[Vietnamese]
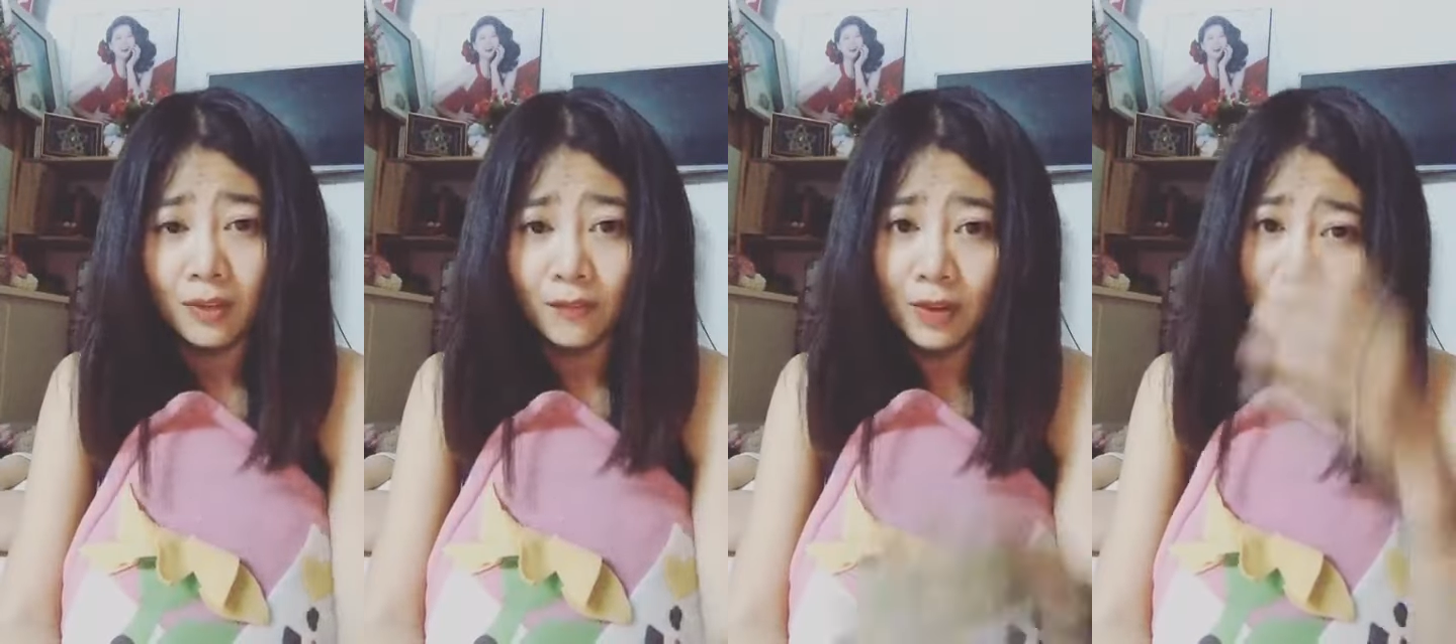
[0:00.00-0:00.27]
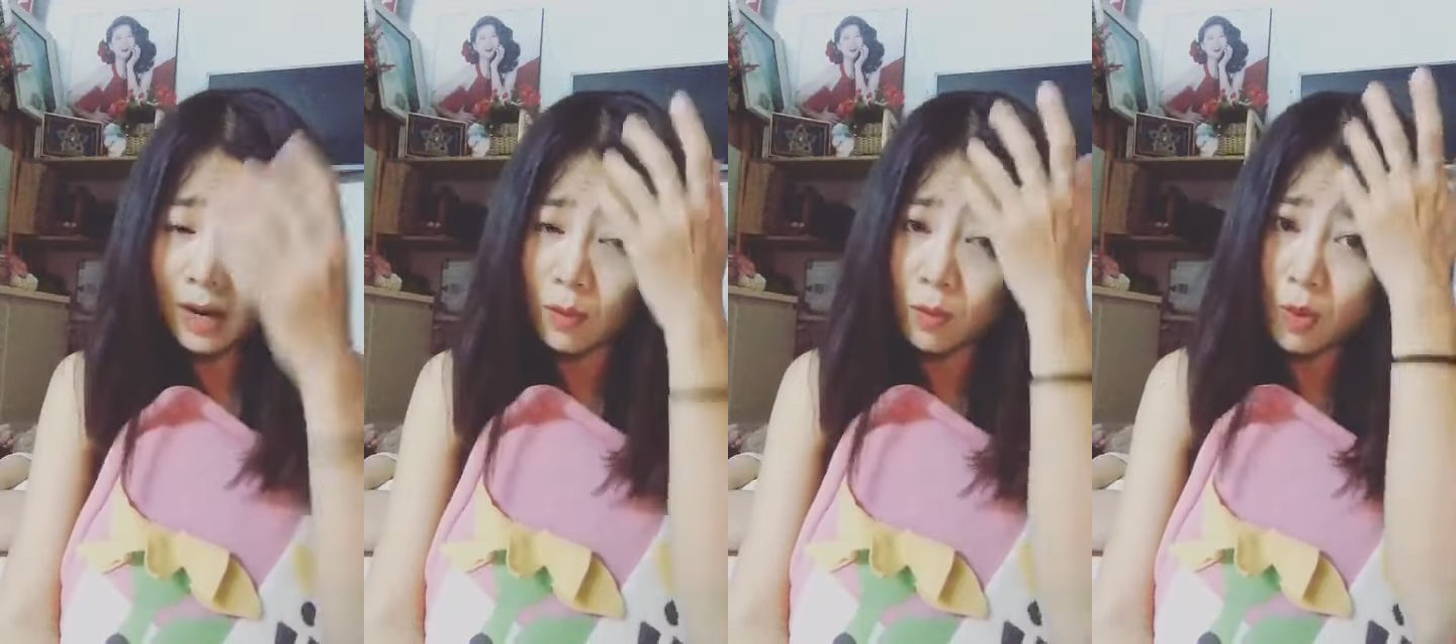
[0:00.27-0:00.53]
vi
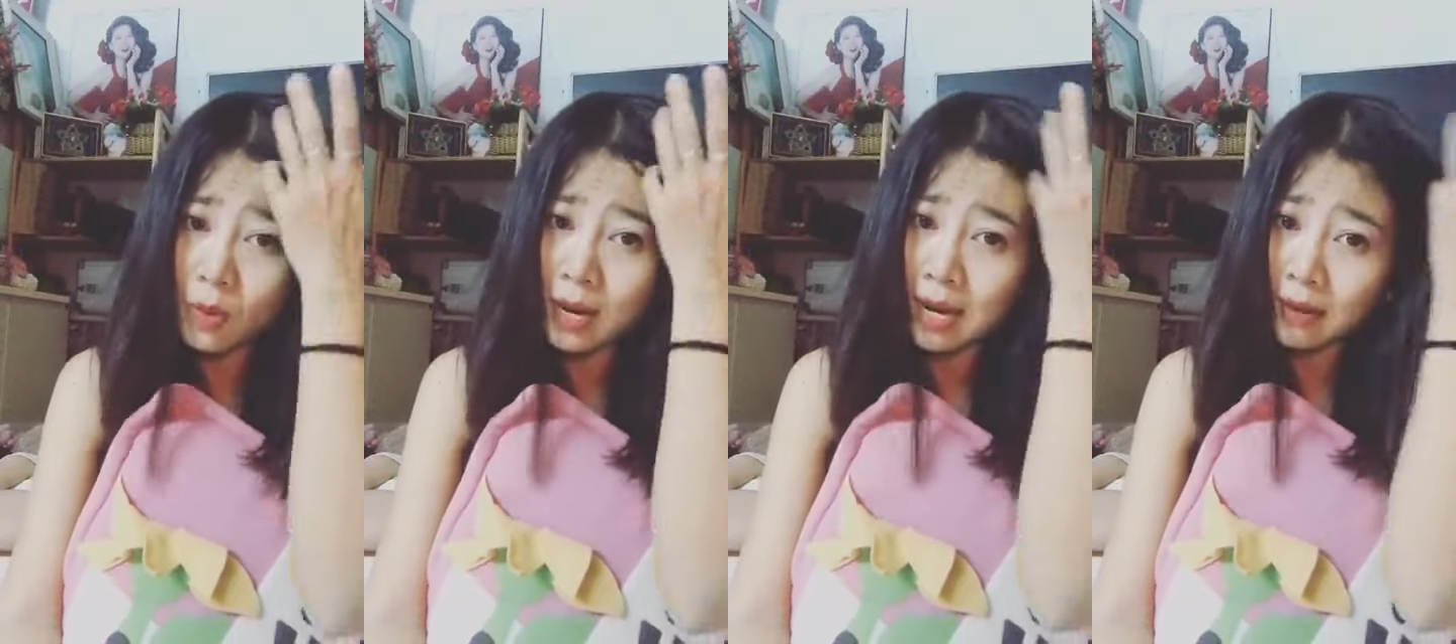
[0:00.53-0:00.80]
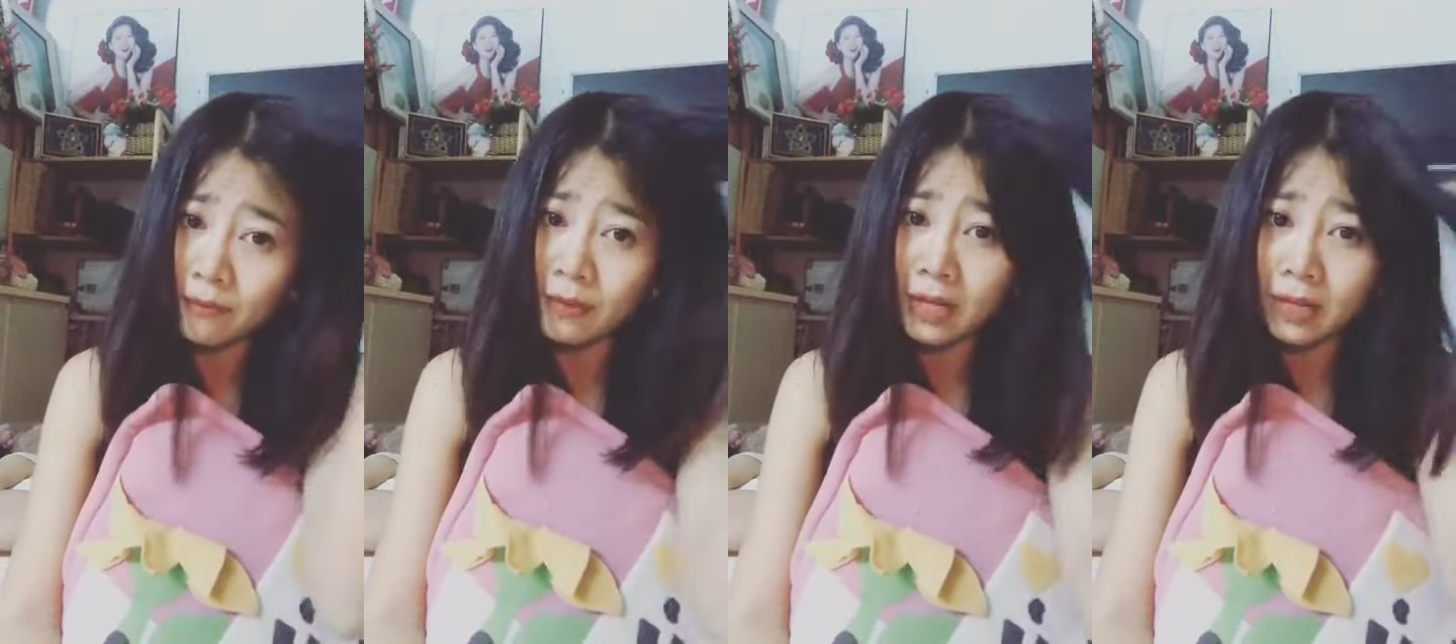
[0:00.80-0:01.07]
không có quấy
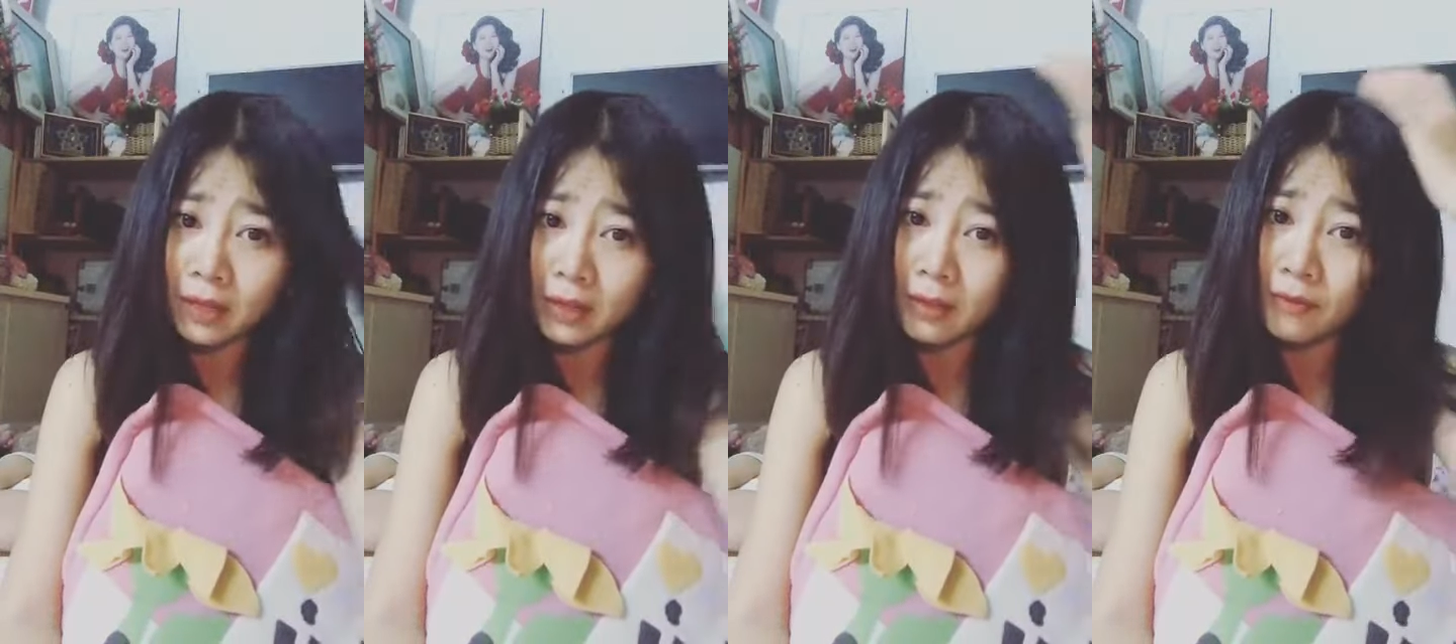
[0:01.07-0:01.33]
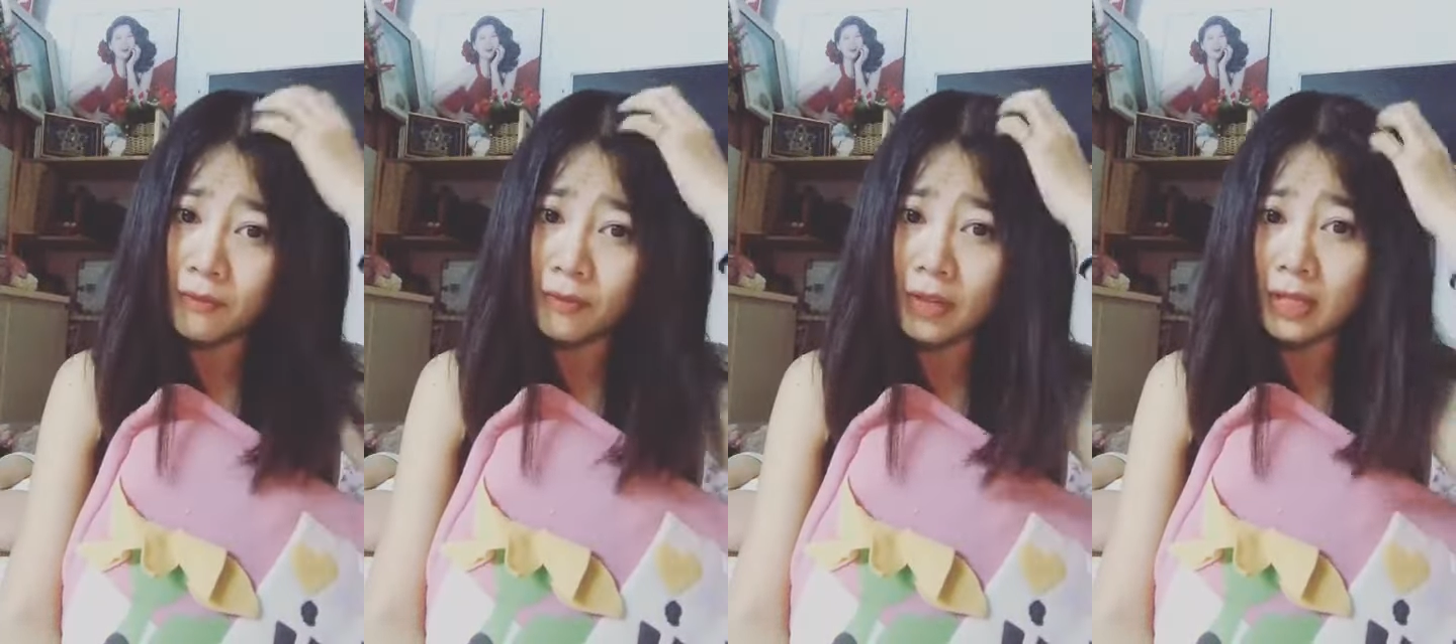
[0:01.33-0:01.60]
lắm vi
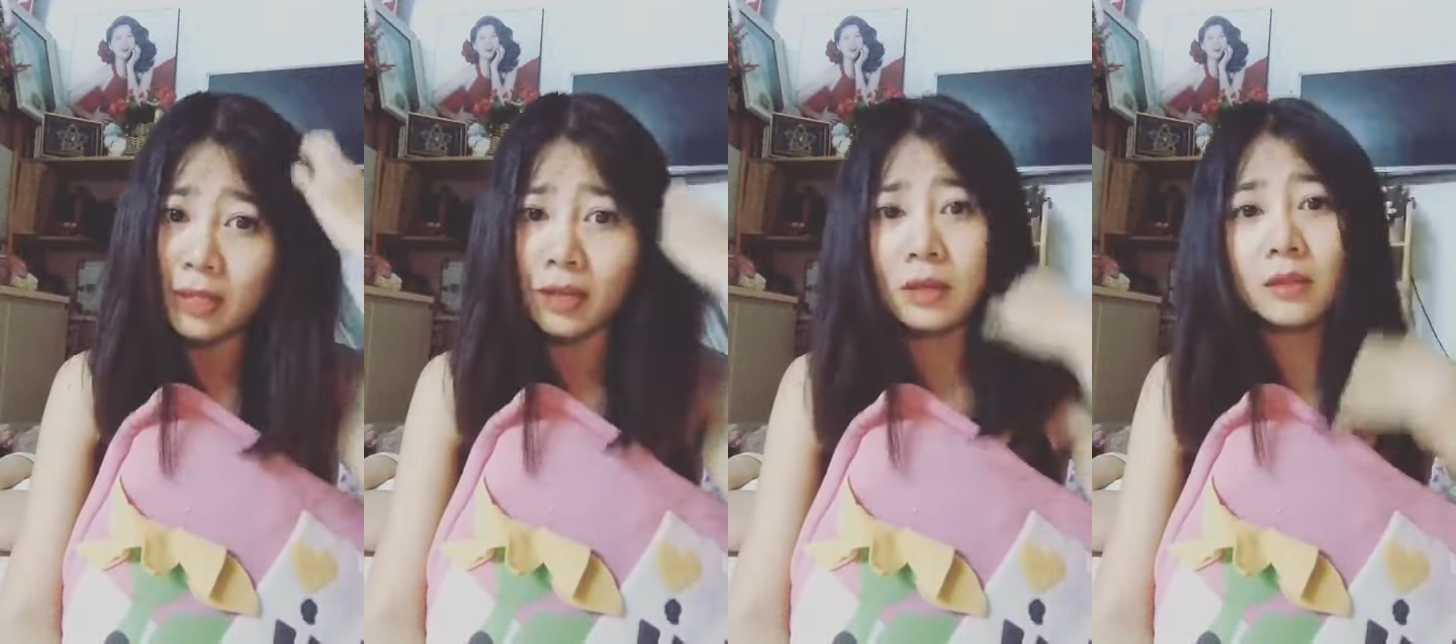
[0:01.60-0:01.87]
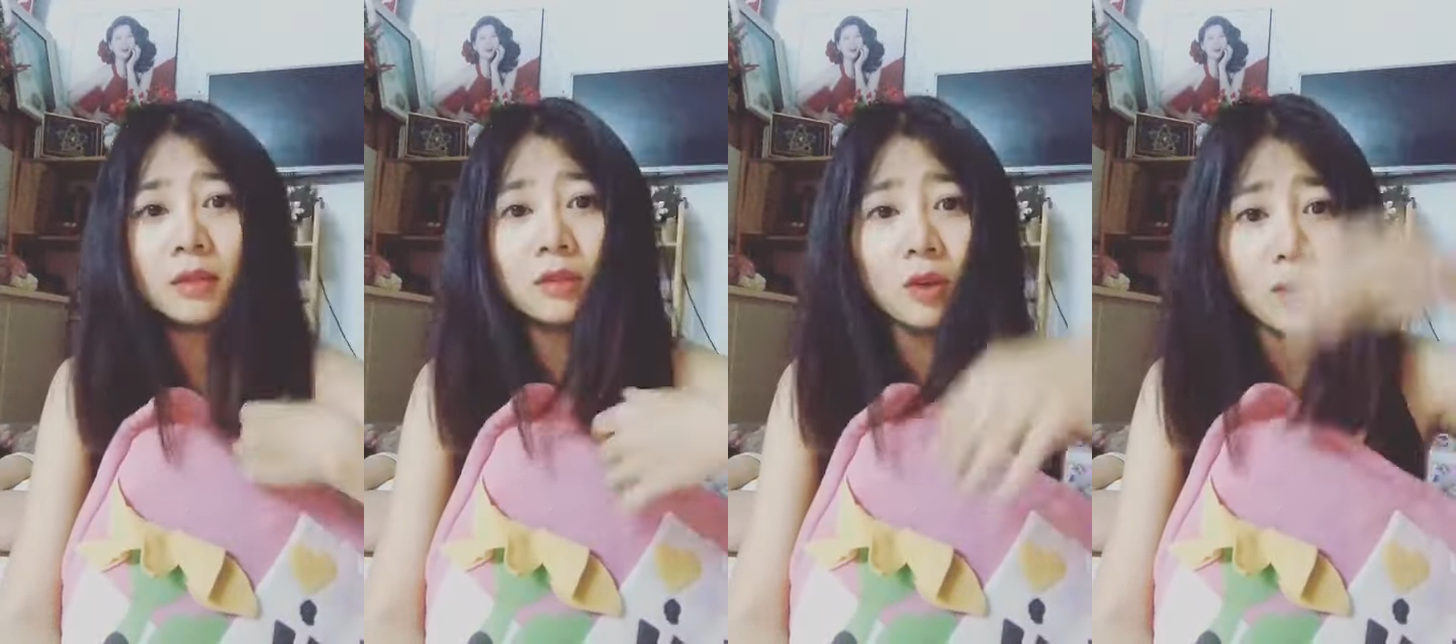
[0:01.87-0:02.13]
vi thì
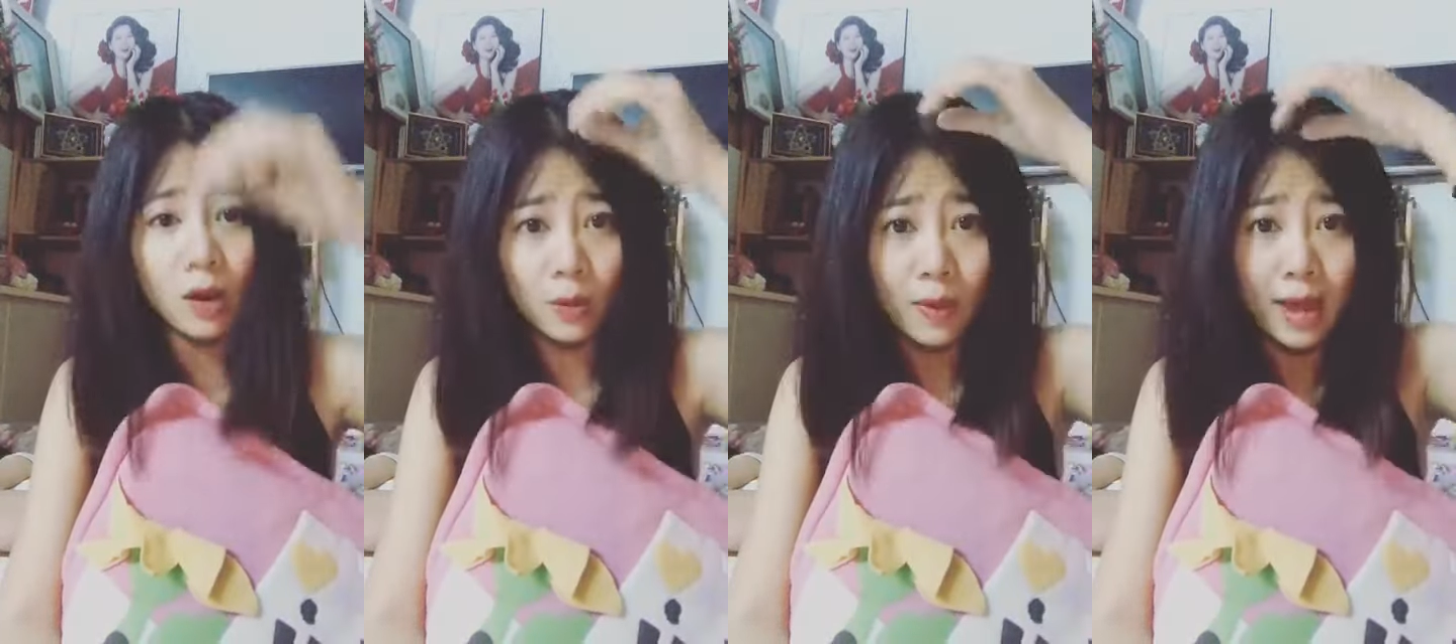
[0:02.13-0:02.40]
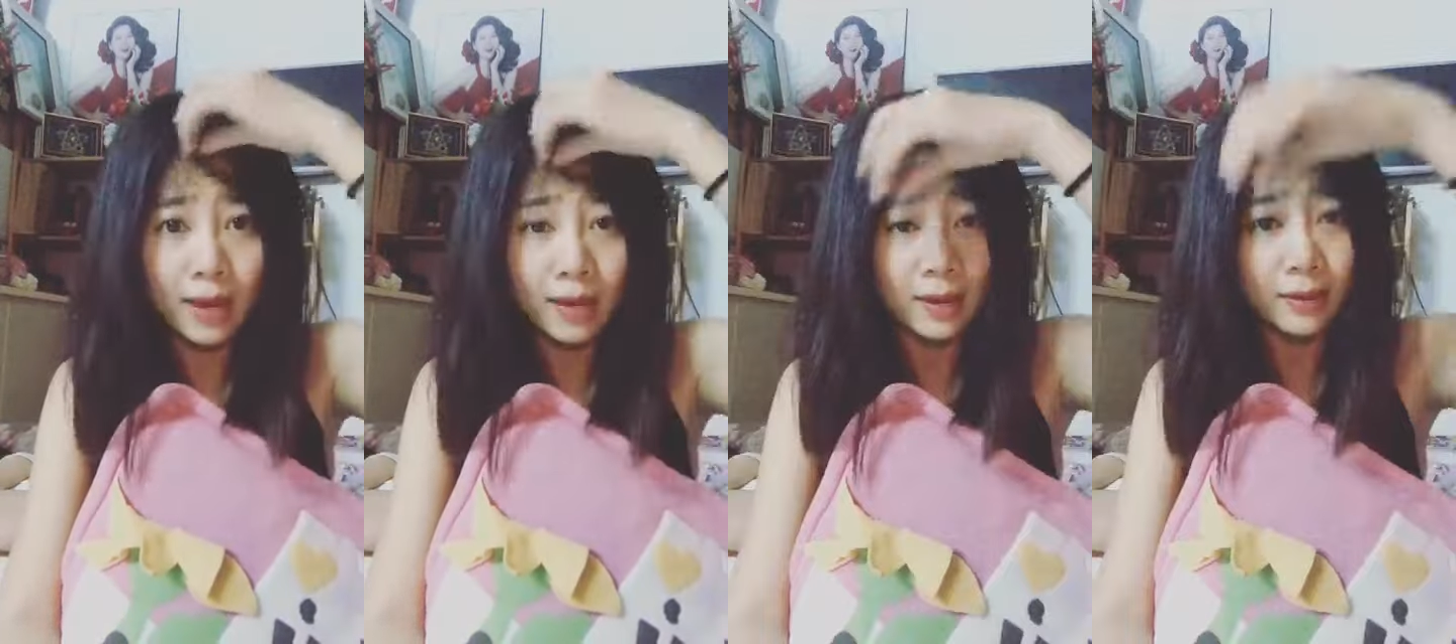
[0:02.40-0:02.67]
tương đối là
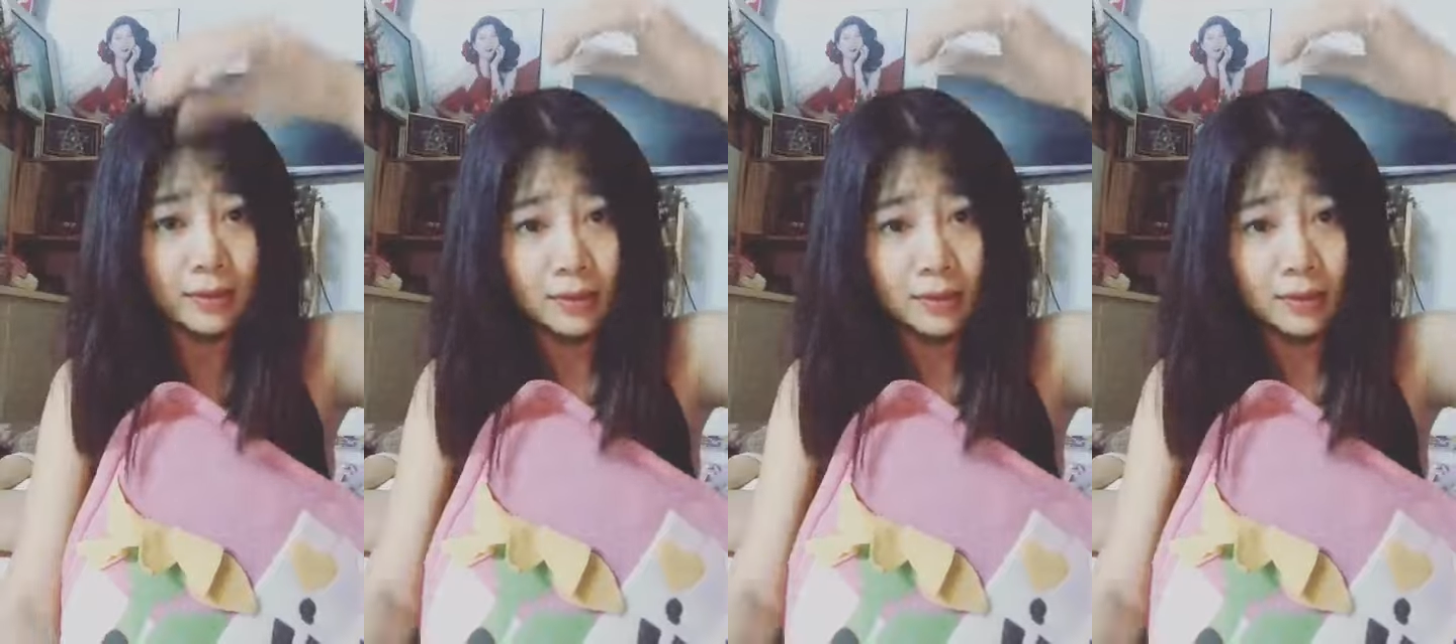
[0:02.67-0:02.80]
ngoan á